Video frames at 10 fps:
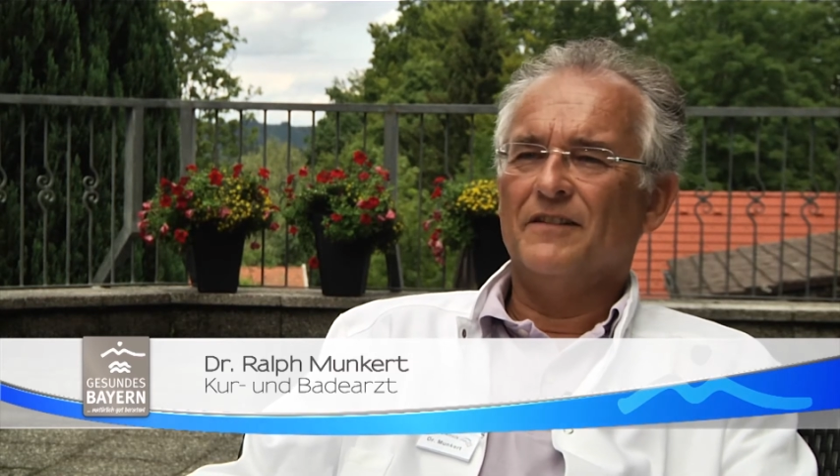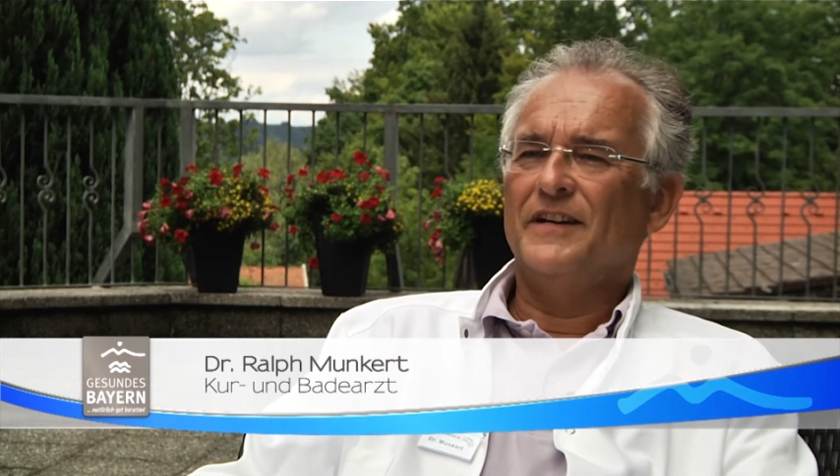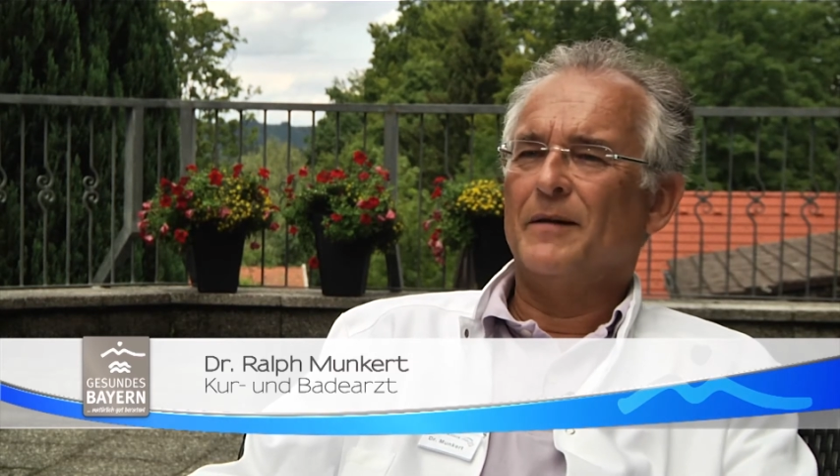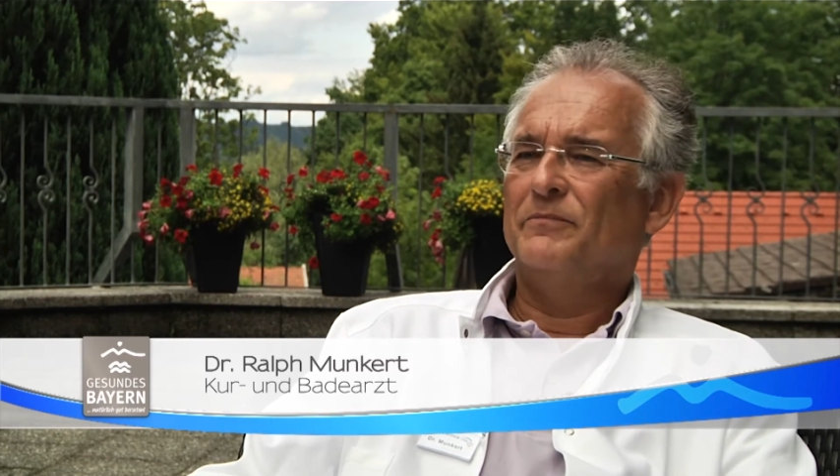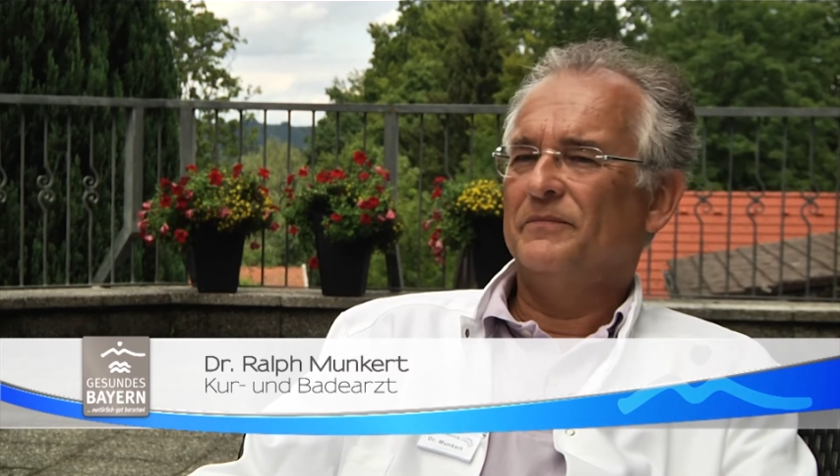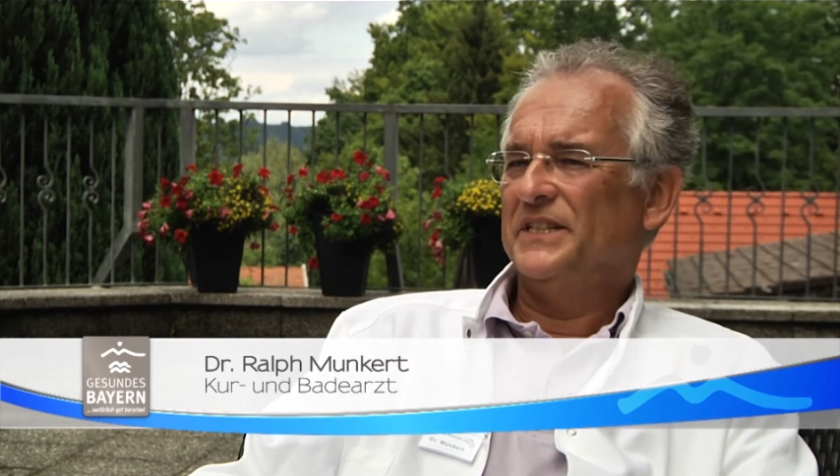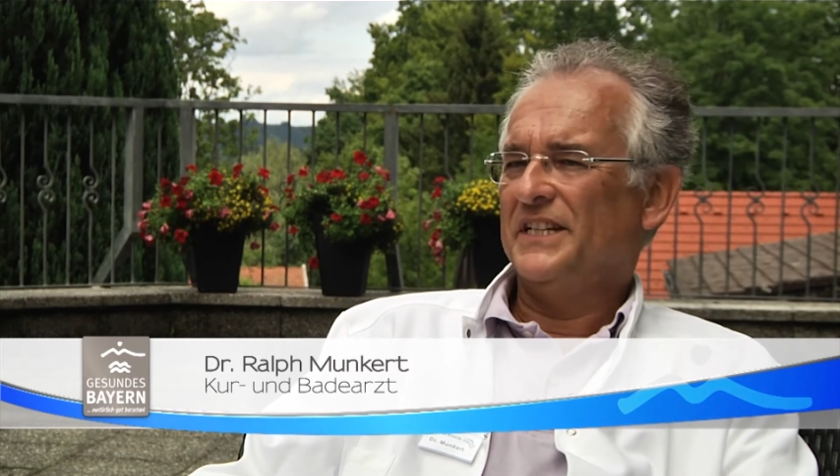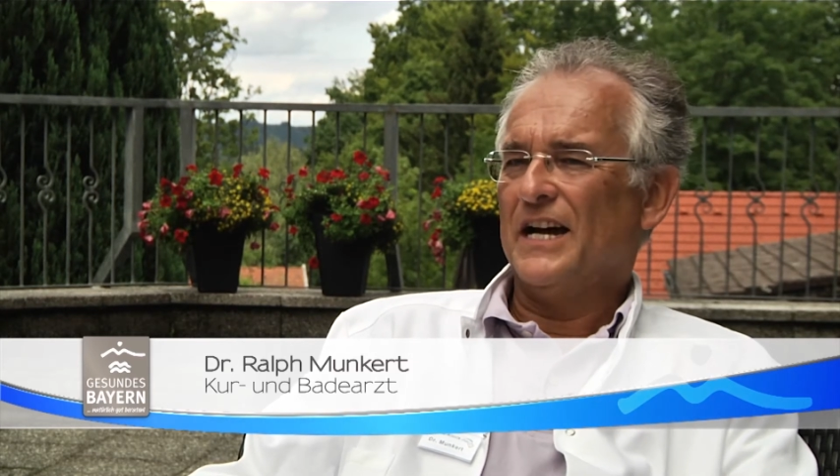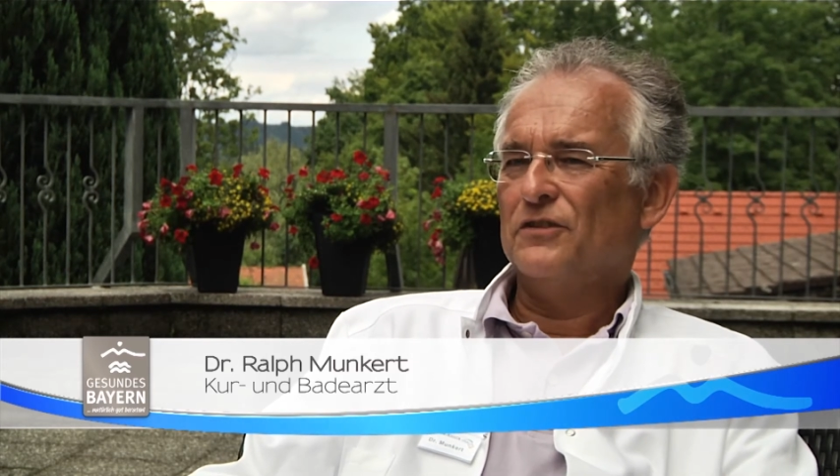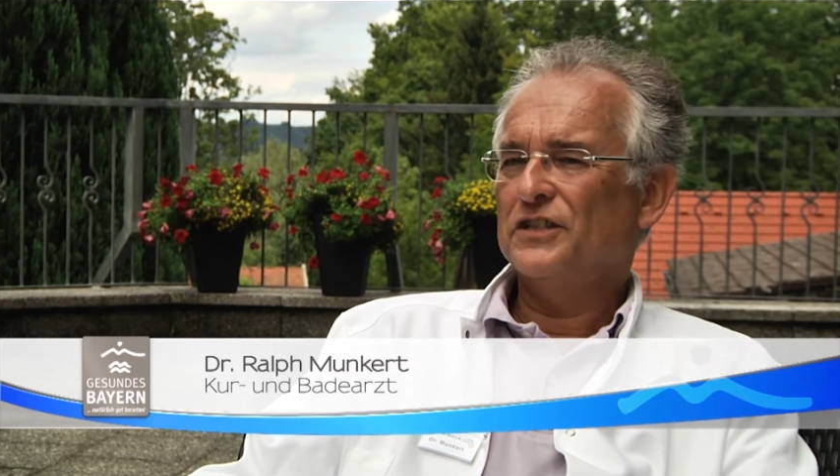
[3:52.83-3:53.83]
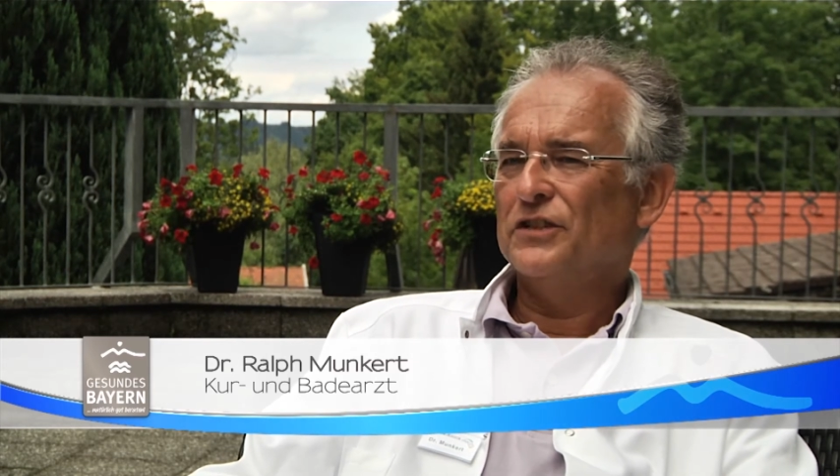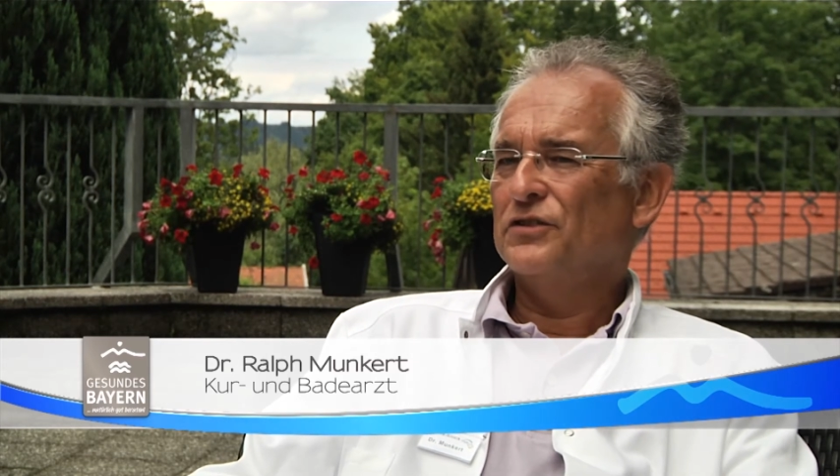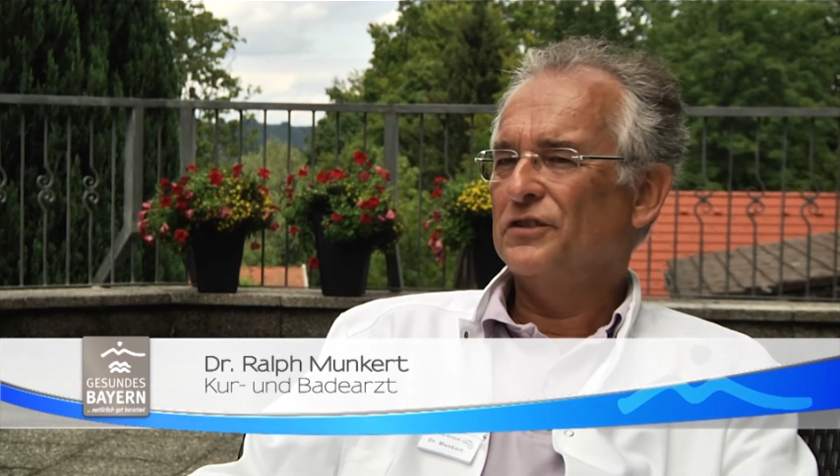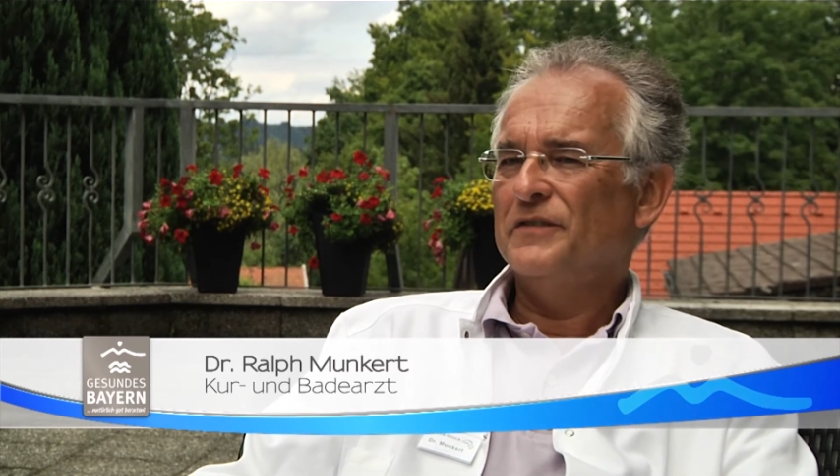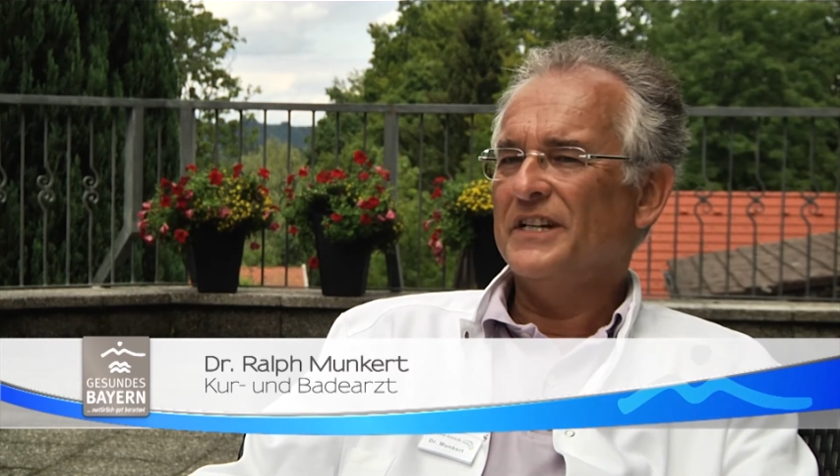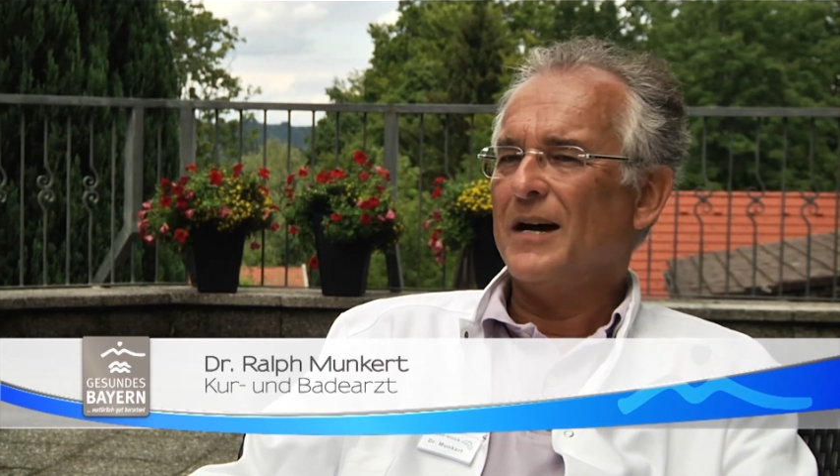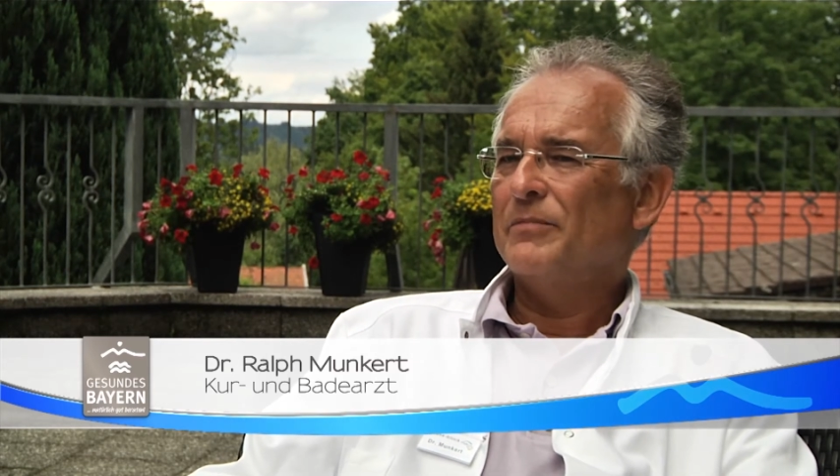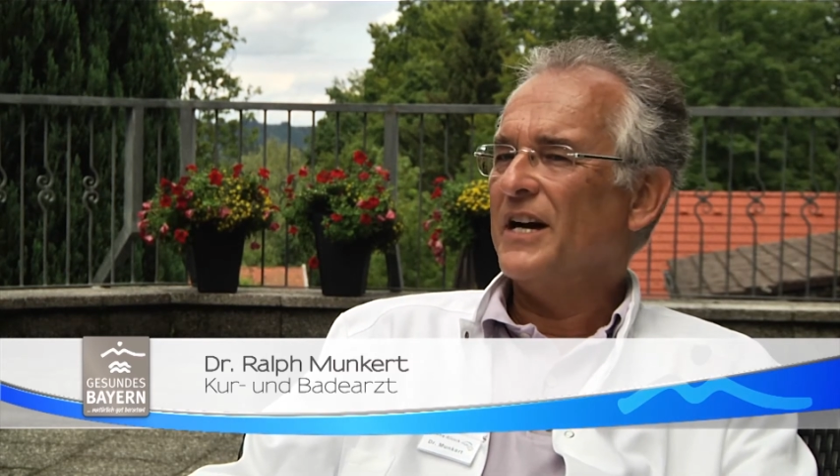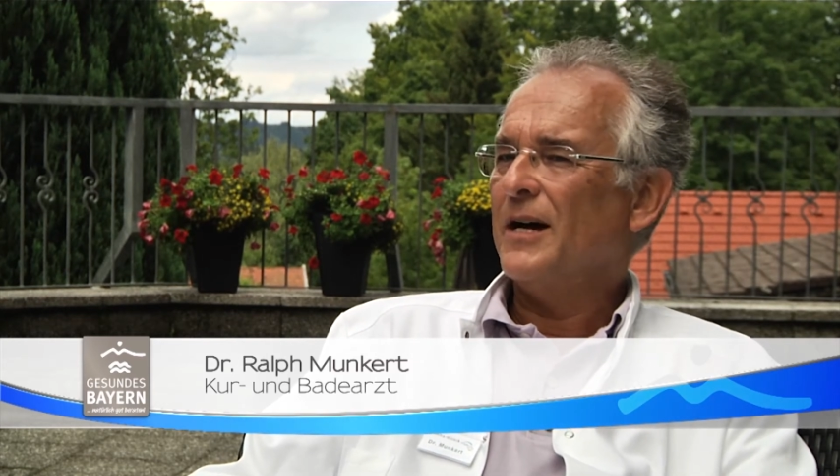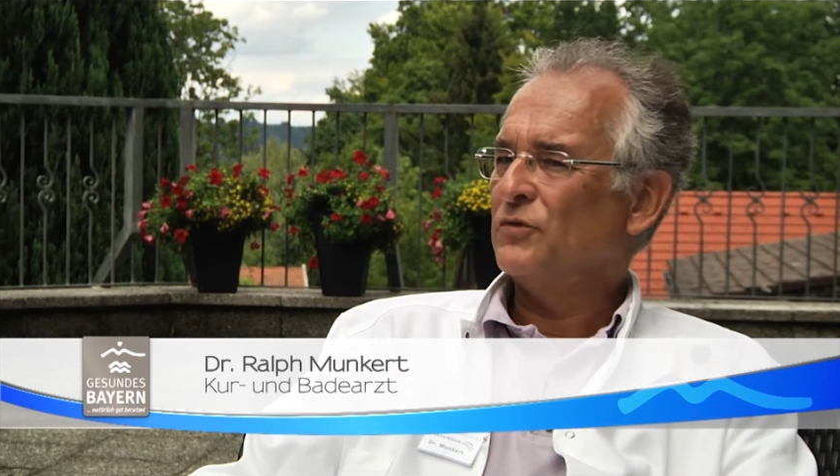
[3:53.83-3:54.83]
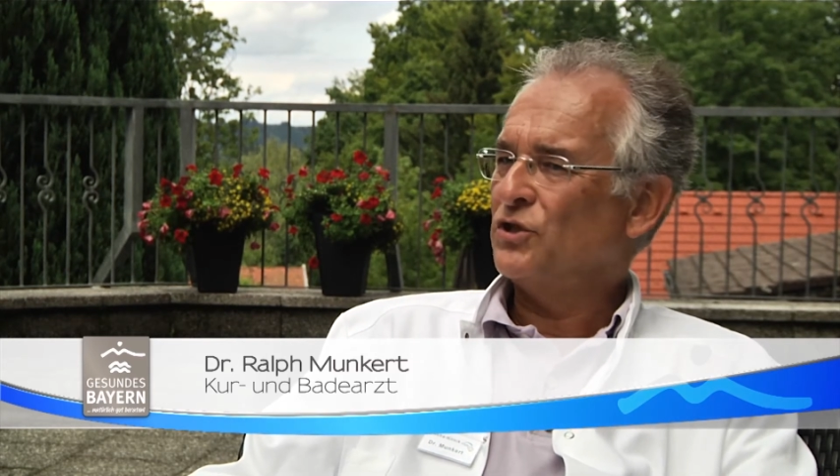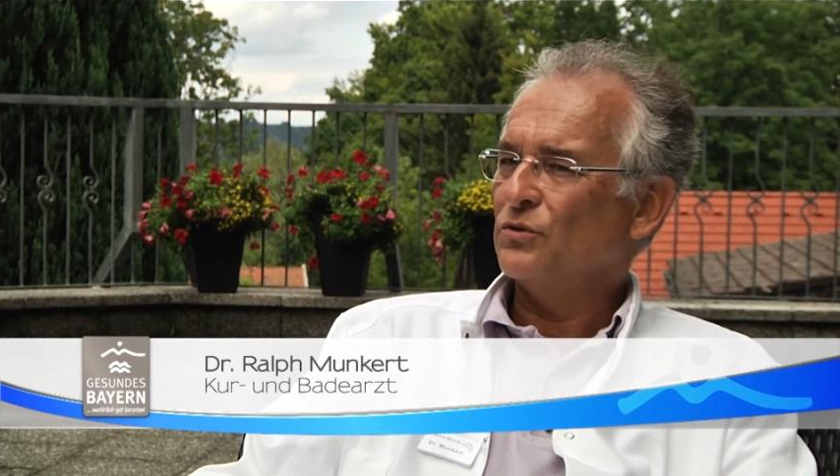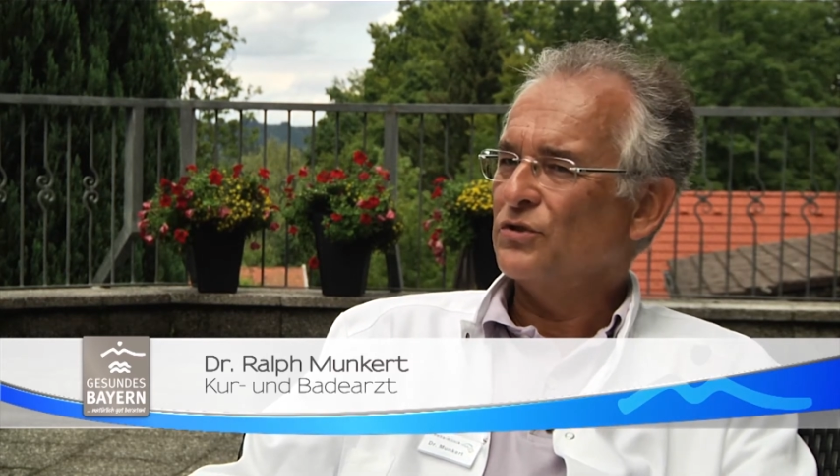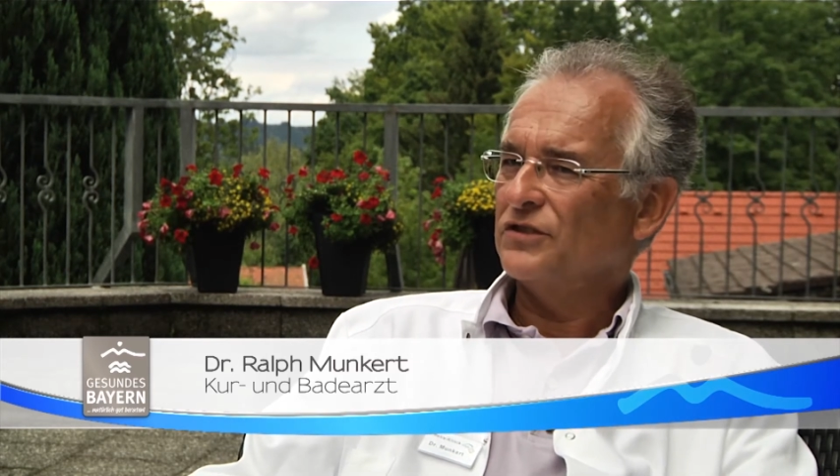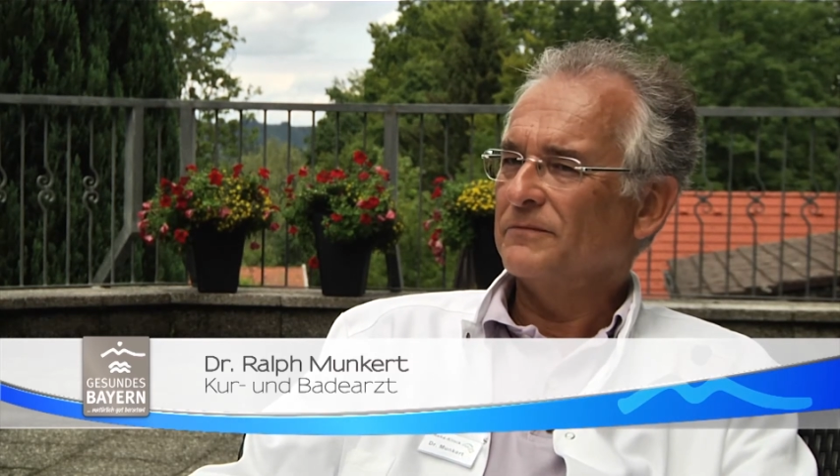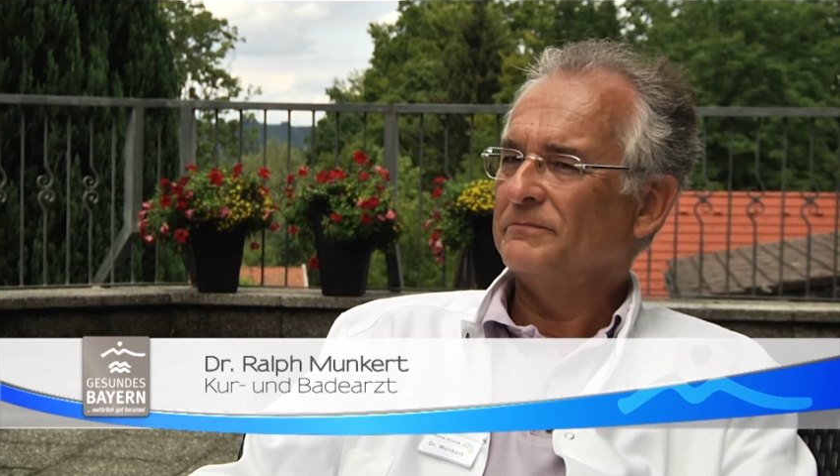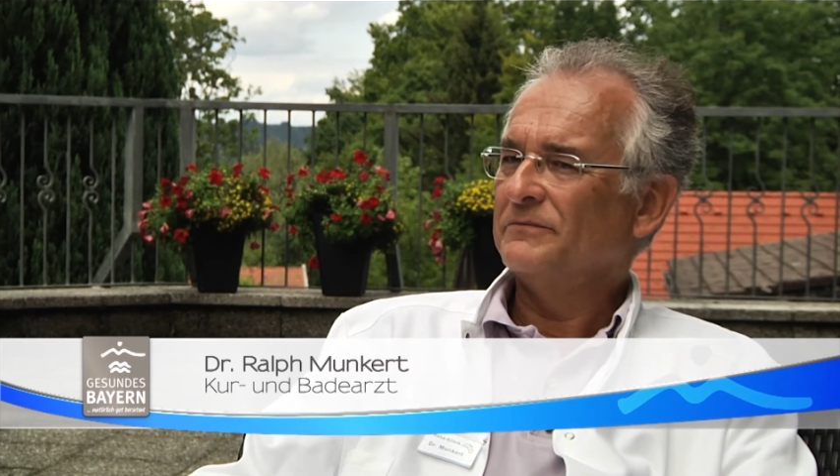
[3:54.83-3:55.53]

flapsig ausgedrückt wie in Abrahams Schoß.